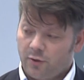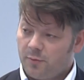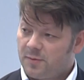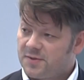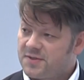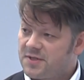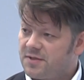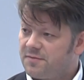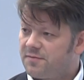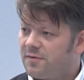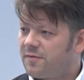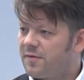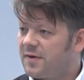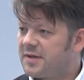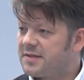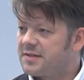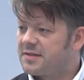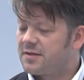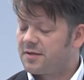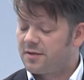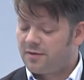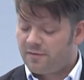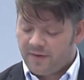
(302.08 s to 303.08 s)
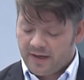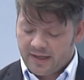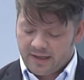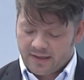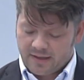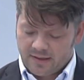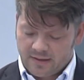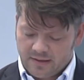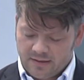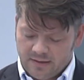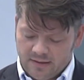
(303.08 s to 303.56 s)
Darüber sind wir fast
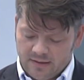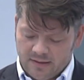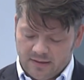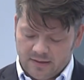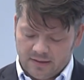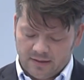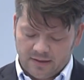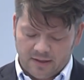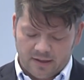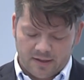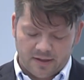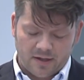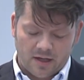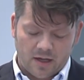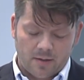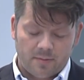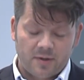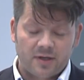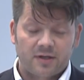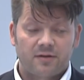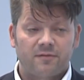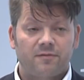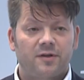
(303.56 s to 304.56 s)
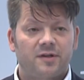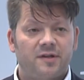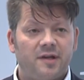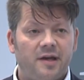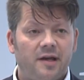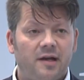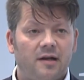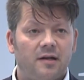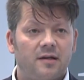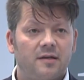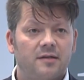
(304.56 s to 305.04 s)
hinweg, daran arbeiten wir
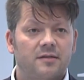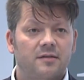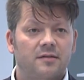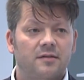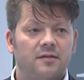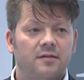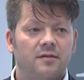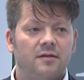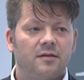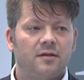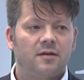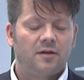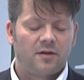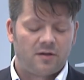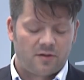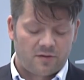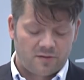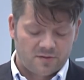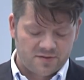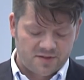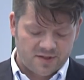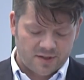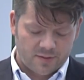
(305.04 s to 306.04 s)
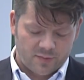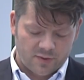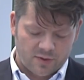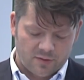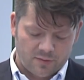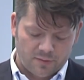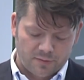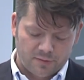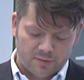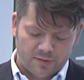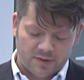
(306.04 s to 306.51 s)
täglich. Unsere
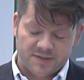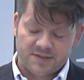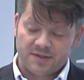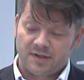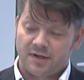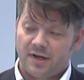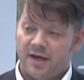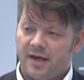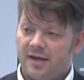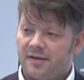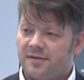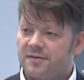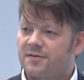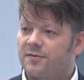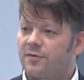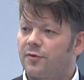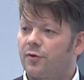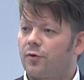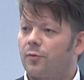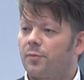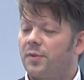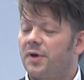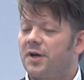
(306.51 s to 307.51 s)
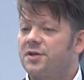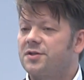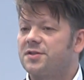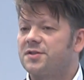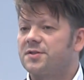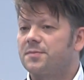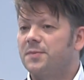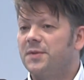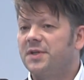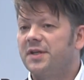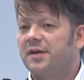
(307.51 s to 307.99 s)
Belohnung ist ein echtes
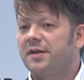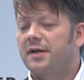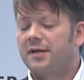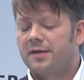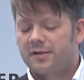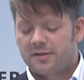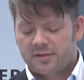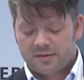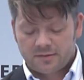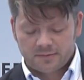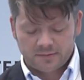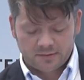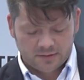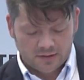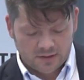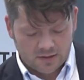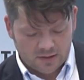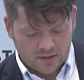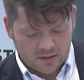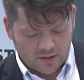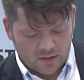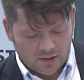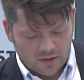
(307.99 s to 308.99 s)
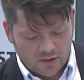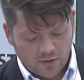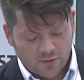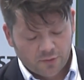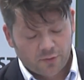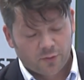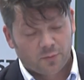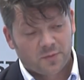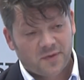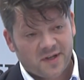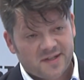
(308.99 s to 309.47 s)
europäisches Miteinander.
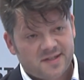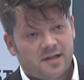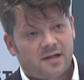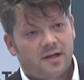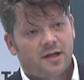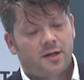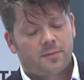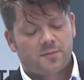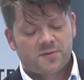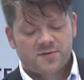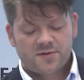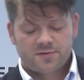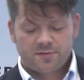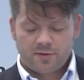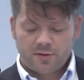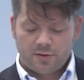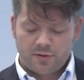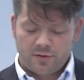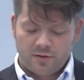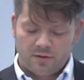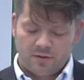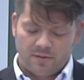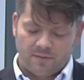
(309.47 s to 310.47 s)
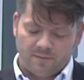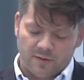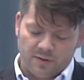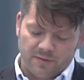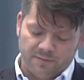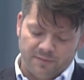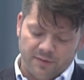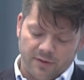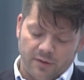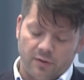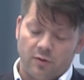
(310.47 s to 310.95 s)
Und um das erleben zu können,
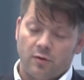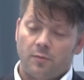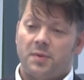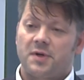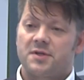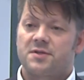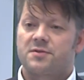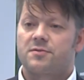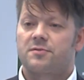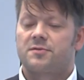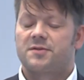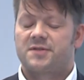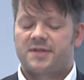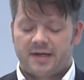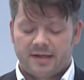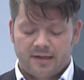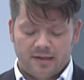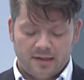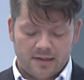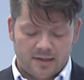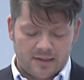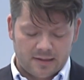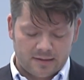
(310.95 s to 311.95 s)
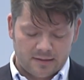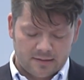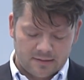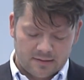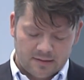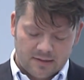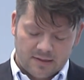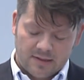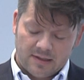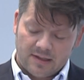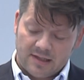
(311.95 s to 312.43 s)
wollen wir Europa zu uns einladen,
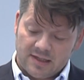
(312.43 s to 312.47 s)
